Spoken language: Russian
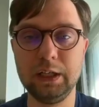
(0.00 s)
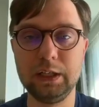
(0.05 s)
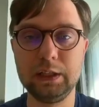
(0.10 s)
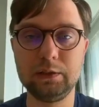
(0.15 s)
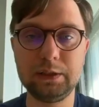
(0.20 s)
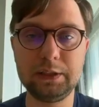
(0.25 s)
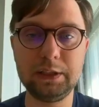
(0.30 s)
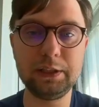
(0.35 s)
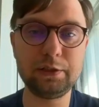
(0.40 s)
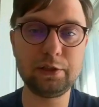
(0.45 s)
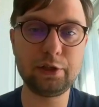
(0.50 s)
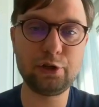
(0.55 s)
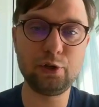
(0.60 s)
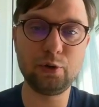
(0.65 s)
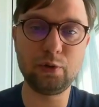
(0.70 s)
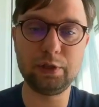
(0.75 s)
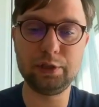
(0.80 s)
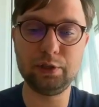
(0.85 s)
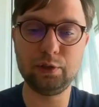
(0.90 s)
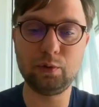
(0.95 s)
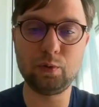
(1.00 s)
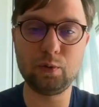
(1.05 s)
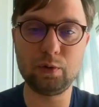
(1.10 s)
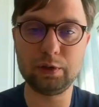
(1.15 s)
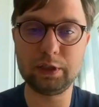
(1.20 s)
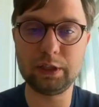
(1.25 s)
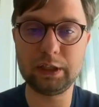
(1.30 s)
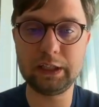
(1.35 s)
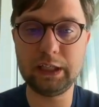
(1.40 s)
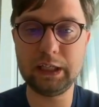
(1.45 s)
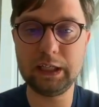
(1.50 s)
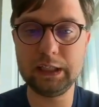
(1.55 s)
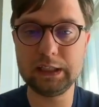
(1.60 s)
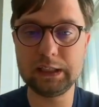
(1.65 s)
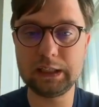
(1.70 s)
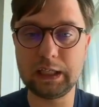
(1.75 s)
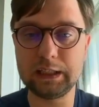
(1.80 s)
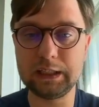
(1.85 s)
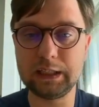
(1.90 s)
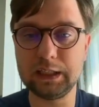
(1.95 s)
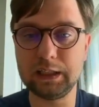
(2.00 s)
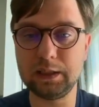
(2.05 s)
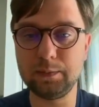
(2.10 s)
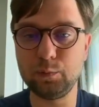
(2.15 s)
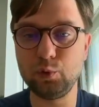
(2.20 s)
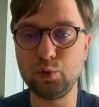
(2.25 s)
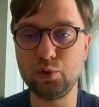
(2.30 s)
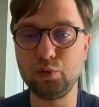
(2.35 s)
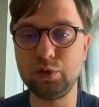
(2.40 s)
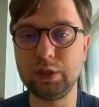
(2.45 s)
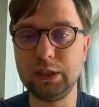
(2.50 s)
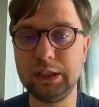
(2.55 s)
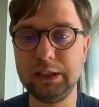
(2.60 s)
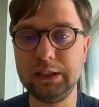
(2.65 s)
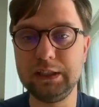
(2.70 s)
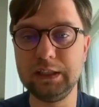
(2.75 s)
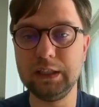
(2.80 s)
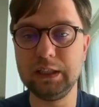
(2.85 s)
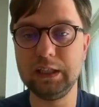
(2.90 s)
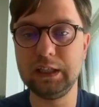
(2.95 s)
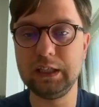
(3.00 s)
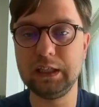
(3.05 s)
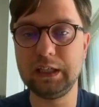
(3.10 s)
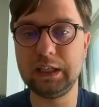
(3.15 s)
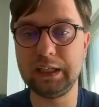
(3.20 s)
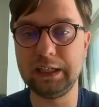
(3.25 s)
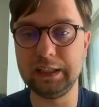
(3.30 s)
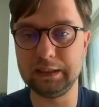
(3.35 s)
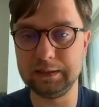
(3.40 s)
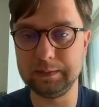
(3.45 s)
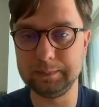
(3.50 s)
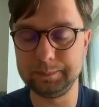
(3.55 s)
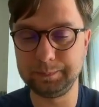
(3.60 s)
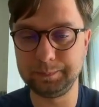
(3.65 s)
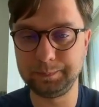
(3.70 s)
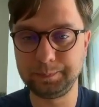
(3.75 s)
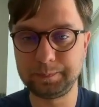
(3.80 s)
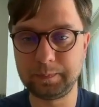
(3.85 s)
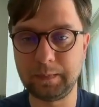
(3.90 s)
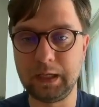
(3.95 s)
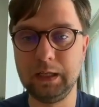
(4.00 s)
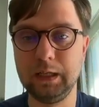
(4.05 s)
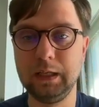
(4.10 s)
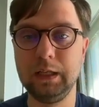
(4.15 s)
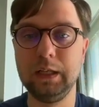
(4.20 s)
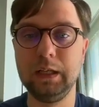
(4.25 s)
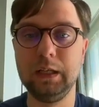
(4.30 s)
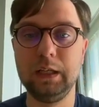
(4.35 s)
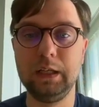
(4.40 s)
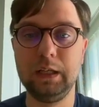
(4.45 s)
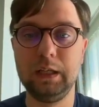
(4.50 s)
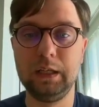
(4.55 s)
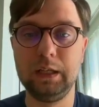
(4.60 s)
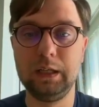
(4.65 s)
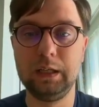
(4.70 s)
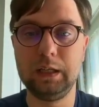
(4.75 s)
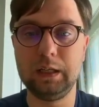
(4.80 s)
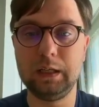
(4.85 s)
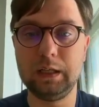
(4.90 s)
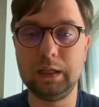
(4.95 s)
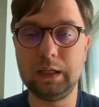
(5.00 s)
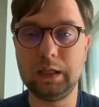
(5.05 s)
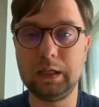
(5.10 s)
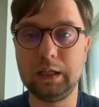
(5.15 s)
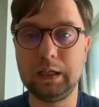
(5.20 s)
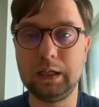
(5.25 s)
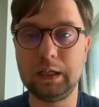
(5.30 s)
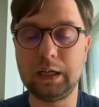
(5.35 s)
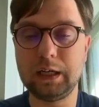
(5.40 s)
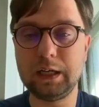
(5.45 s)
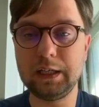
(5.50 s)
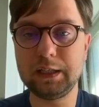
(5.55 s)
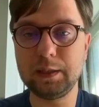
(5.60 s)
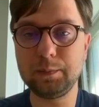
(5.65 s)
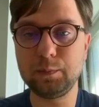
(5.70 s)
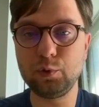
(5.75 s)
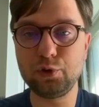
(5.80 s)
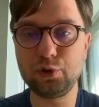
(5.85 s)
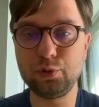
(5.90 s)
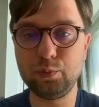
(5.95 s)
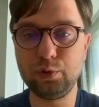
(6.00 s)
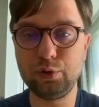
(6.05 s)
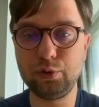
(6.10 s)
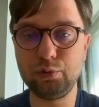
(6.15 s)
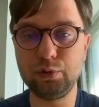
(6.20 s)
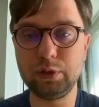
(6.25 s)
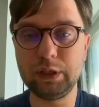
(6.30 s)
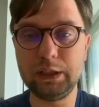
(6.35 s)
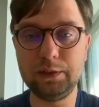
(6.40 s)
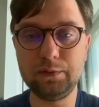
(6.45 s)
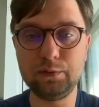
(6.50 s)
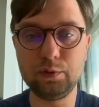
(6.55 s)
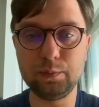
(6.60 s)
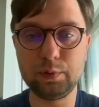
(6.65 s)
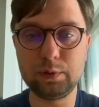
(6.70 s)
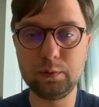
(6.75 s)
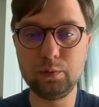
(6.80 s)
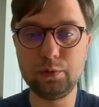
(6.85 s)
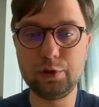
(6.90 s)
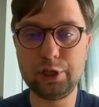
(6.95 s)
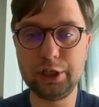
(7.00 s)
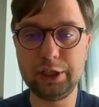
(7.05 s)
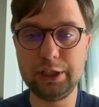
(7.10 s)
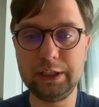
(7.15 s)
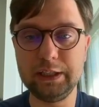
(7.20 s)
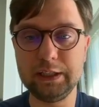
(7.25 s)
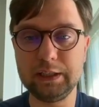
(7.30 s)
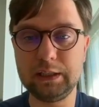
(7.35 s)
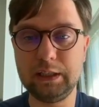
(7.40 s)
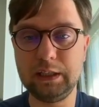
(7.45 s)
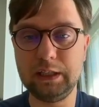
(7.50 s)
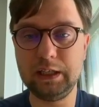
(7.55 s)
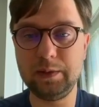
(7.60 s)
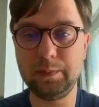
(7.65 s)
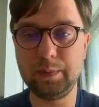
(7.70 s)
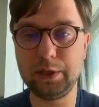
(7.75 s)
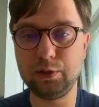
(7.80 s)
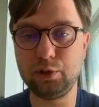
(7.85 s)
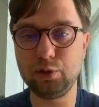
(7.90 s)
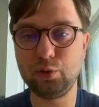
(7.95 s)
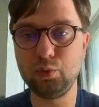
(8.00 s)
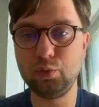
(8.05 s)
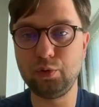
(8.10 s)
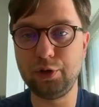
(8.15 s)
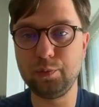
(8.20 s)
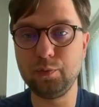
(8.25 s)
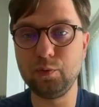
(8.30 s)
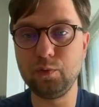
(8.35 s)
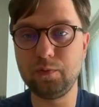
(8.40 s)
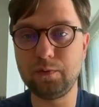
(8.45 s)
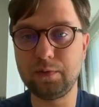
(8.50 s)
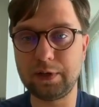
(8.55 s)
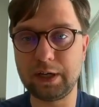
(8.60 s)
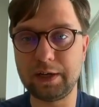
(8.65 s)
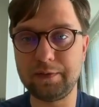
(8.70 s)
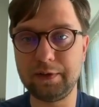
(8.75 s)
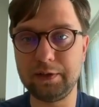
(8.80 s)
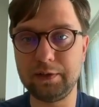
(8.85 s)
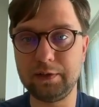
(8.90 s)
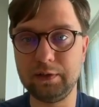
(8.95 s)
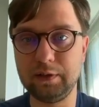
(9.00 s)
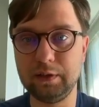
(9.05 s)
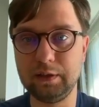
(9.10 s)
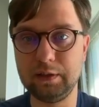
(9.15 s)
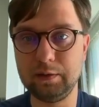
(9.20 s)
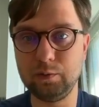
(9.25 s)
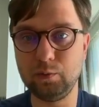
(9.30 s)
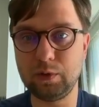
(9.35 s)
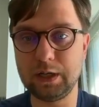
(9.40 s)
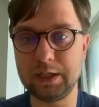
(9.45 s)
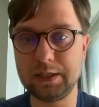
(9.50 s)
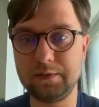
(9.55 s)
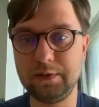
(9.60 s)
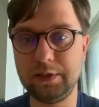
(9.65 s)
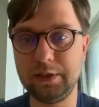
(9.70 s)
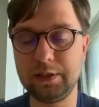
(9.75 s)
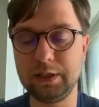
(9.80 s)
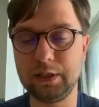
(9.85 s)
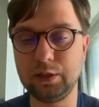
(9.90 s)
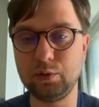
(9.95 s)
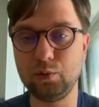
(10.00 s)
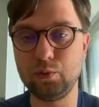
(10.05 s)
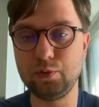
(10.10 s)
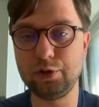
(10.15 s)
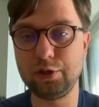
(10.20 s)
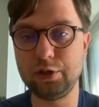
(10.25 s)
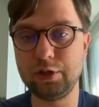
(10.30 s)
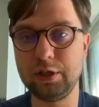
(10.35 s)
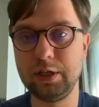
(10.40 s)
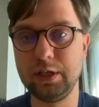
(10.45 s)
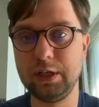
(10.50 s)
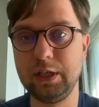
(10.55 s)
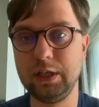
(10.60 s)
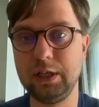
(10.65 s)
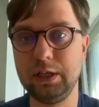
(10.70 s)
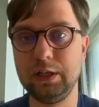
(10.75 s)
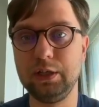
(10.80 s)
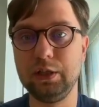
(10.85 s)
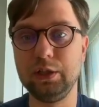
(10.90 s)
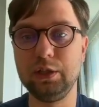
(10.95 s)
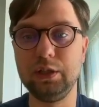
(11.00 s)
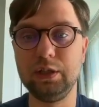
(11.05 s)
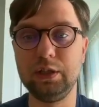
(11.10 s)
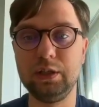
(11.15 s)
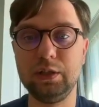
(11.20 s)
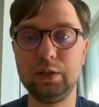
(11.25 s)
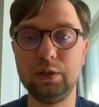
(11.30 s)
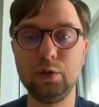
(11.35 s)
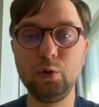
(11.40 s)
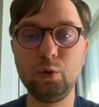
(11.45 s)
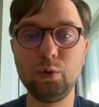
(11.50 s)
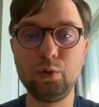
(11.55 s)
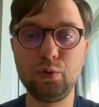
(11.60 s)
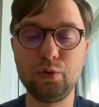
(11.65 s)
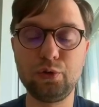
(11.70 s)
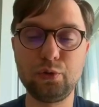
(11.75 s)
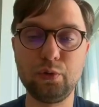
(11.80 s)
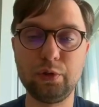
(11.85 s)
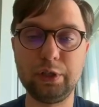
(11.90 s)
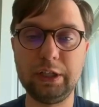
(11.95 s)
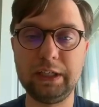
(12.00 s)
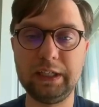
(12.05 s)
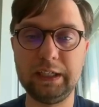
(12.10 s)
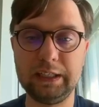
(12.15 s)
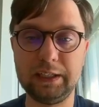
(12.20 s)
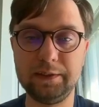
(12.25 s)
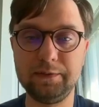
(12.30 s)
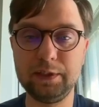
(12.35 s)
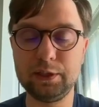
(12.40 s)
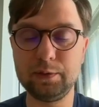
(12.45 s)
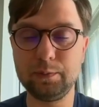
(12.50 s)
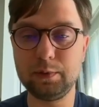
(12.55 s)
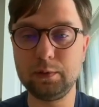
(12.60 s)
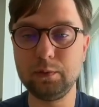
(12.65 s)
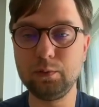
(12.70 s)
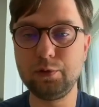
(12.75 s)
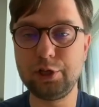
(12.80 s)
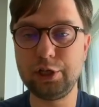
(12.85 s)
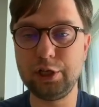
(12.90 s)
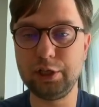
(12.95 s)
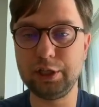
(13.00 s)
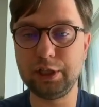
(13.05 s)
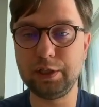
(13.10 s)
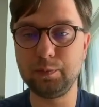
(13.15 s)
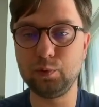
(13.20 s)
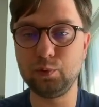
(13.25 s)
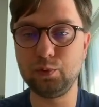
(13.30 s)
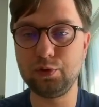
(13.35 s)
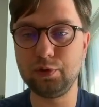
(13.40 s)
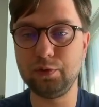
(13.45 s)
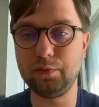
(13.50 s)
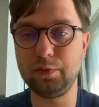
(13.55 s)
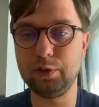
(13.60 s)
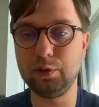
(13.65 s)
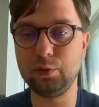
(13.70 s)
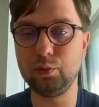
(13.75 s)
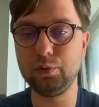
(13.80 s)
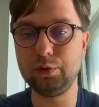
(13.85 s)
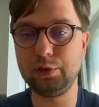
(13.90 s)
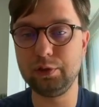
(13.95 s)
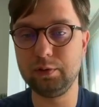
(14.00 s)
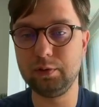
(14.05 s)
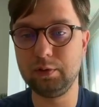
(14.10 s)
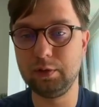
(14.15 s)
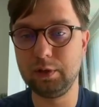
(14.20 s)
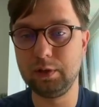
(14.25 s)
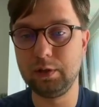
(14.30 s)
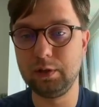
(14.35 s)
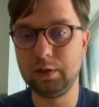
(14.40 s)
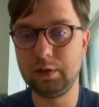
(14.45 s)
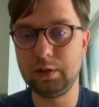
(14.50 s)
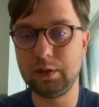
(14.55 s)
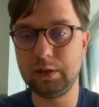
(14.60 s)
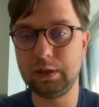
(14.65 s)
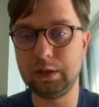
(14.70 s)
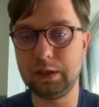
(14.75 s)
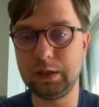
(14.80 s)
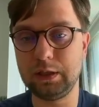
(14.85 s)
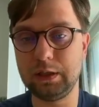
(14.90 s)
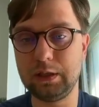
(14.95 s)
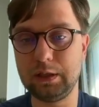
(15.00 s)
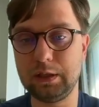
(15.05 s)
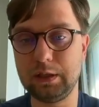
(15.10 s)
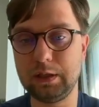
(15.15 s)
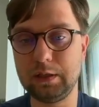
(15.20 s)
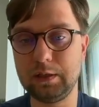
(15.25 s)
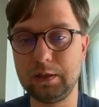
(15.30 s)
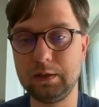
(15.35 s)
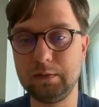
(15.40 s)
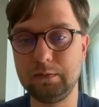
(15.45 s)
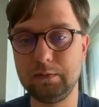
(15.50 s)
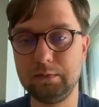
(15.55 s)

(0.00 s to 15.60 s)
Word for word: У нас есть еще один corner case, когда нам нужно удалить head – а head а нам нужно будет удалить в том случае, если элемент toRemove равен, указывает на ту же э, ноду, что и head. И в этом случае нам нужно вернуть э,